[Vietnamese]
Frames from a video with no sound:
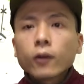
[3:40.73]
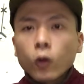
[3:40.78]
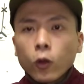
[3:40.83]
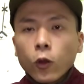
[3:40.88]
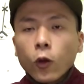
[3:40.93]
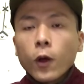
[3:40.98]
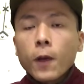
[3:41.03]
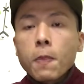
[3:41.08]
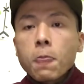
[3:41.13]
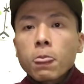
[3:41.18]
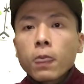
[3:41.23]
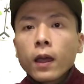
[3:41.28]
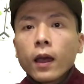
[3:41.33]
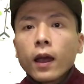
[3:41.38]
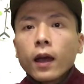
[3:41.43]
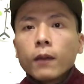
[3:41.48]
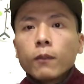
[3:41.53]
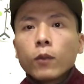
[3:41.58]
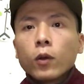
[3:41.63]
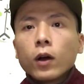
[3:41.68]
của tôi
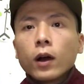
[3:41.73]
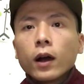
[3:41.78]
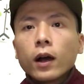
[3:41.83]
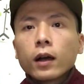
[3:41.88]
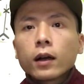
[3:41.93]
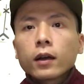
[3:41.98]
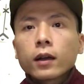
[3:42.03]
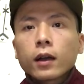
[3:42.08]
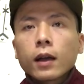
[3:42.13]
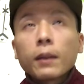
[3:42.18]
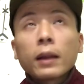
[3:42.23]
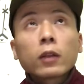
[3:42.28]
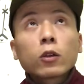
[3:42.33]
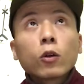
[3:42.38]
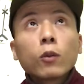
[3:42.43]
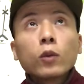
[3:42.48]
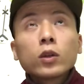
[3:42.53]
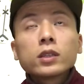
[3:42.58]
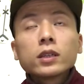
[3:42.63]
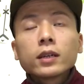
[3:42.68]
mà các bạn
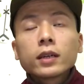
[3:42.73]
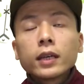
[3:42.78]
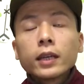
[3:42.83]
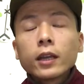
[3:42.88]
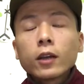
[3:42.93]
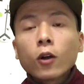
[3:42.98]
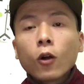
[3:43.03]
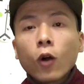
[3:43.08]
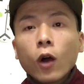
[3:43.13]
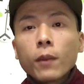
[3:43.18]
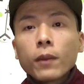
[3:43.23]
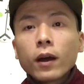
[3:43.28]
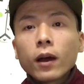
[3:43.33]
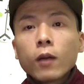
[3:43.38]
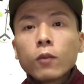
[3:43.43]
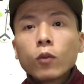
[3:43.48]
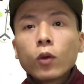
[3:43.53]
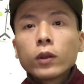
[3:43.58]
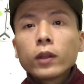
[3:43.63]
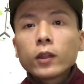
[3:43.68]
có muốn chữ ký thì có mà
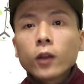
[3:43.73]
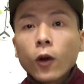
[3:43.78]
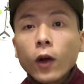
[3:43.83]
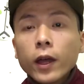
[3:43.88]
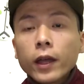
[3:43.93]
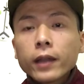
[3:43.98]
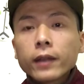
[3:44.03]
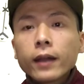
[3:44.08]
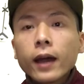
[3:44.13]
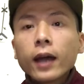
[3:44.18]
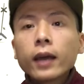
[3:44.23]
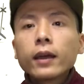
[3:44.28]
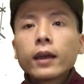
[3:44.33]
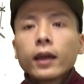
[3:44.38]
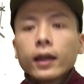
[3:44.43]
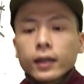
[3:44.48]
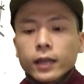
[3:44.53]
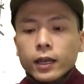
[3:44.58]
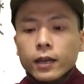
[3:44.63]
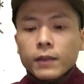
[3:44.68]
không muốn thì thôi đấy
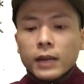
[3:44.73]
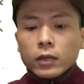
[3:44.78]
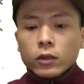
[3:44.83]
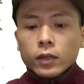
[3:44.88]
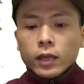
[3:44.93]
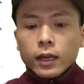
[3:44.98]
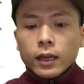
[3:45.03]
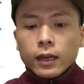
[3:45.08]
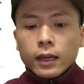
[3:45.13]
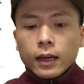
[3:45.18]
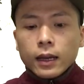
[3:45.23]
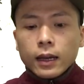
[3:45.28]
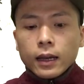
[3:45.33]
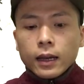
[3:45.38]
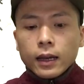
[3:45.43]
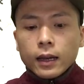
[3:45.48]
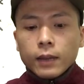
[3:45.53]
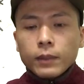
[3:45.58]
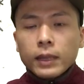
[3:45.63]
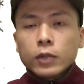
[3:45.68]
thì các bạn có thể
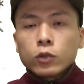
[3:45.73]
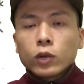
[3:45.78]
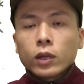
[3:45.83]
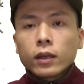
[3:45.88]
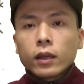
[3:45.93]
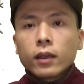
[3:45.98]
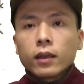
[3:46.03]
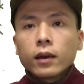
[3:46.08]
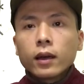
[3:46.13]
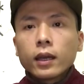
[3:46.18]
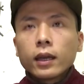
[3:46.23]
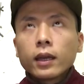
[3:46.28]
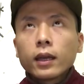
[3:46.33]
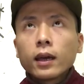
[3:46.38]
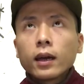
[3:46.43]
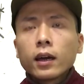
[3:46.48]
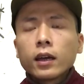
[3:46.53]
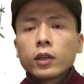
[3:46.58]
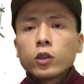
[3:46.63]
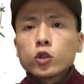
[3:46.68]
là bình luận ở dưới
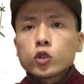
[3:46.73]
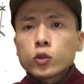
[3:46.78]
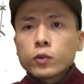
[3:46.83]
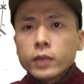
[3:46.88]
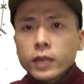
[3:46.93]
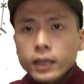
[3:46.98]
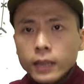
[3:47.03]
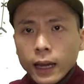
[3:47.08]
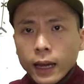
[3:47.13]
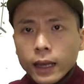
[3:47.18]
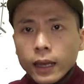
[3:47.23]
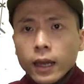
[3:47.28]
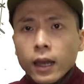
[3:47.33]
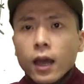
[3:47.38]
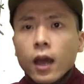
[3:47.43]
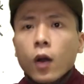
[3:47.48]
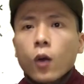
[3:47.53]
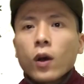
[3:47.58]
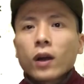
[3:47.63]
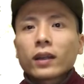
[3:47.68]
uh, YouTube này
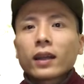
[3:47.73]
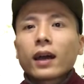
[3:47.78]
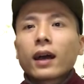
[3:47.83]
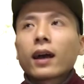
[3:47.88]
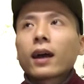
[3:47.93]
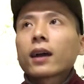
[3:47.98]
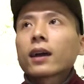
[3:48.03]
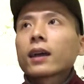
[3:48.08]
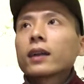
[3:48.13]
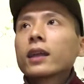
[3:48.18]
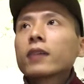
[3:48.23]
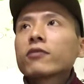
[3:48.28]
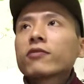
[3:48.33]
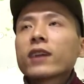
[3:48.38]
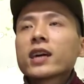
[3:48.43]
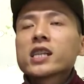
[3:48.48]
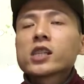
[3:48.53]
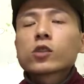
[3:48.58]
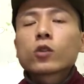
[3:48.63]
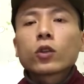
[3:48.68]
hoặc là cái link
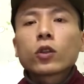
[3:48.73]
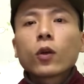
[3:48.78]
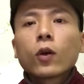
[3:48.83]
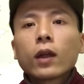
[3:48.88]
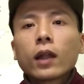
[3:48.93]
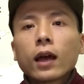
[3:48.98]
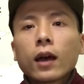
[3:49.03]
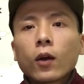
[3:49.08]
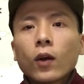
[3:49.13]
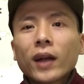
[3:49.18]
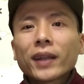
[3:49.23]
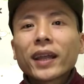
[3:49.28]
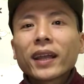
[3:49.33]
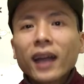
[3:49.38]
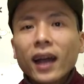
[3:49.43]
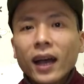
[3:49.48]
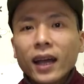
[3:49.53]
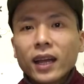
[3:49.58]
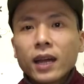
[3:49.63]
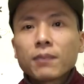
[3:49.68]
face của tôi là Hoàng Thanh
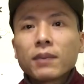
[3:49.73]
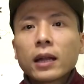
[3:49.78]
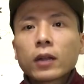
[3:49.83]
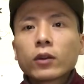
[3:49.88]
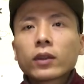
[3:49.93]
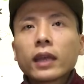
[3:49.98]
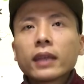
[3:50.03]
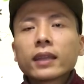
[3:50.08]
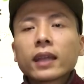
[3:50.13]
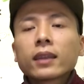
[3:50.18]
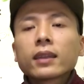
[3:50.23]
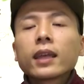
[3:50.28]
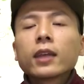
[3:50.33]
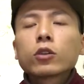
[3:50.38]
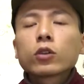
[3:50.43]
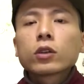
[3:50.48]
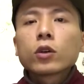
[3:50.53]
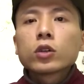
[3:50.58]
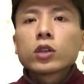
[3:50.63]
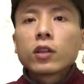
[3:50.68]
Hải các bạn có thể nhắn
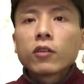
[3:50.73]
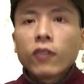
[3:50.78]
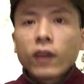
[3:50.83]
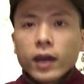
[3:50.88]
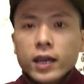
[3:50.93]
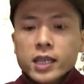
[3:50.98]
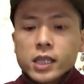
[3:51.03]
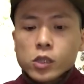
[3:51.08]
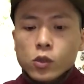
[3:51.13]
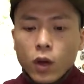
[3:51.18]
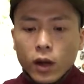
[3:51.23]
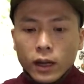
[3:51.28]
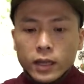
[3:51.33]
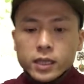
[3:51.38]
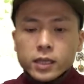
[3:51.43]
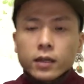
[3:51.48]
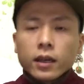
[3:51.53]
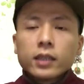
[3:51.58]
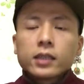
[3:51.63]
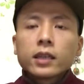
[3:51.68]
tin cho tôi trên face hoặc là
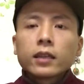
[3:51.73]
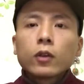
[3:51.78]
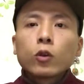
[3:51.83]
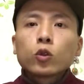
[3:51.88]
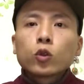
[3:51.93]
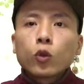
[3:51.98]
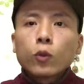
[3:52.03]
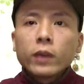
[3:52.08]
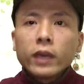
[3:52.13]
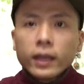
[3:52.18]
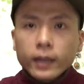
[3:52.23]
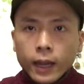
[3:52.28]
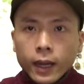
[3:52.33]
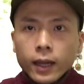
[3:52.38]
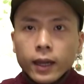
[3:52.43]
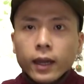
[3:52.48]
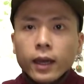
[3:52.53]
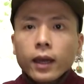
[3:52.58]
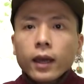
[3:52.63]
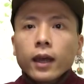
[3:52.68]
trên, trên YouTube này
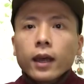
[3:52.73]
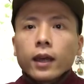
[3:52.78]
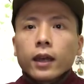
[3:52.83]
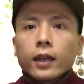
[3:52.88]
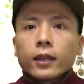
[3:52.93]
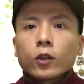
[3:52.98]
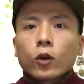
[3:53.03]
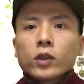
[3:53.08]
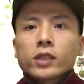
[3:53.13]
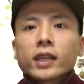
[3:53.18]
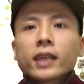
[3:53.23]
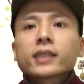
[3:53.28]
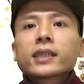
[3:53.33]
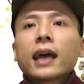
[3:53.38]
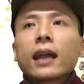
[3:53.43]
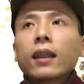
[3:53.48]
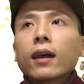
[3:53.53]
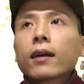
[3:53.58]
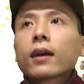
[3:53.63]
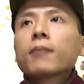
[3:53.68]
thì tôi sẽ
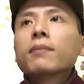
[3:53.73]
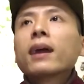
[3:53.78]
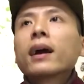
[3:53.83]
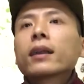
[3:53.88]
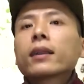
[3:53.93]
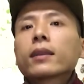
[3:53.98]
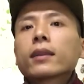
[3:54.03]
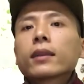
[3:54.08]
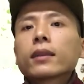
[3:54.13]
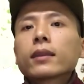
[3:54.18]
trả lời các bạn